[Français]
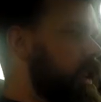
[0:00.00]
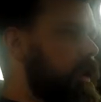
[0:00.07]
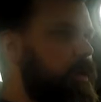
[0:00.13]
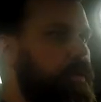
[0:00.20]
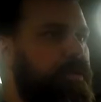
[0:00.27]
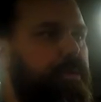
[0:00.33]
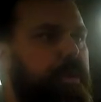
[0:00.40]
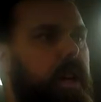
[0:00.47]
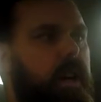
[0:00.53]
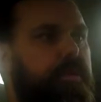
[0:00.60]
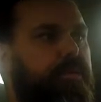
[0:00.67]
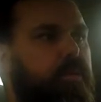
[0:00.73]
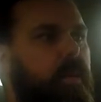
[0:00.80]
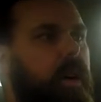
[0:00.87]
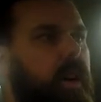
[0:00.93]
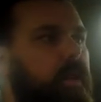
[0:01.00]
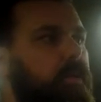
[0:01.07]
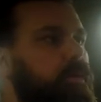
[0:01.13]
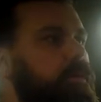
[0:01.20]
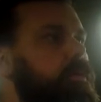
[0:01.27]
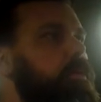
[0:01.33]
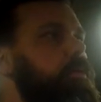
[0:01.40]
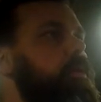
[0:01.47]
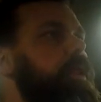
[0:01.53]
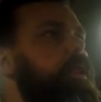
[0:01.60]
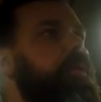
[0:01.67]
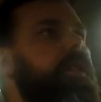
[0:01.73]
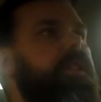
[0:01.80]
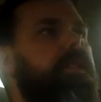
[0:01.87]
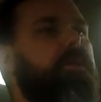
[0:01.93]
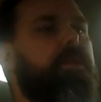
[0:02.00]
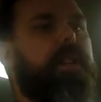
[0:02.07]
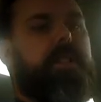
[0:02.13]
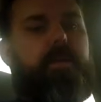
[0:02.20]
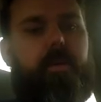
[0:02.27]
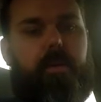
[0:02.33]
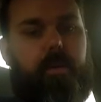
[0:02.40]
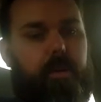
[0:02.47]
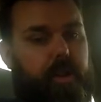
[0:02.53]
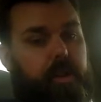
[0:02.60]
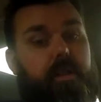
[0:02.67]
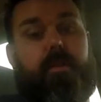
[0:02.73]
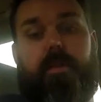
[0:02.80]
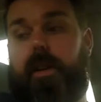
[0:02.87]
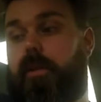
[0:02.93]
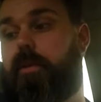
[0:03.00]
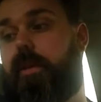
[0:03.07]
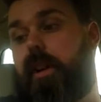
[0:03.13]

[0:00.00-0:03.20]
Depuis la fois où on a eu les inondations, que j'avais plein d'eau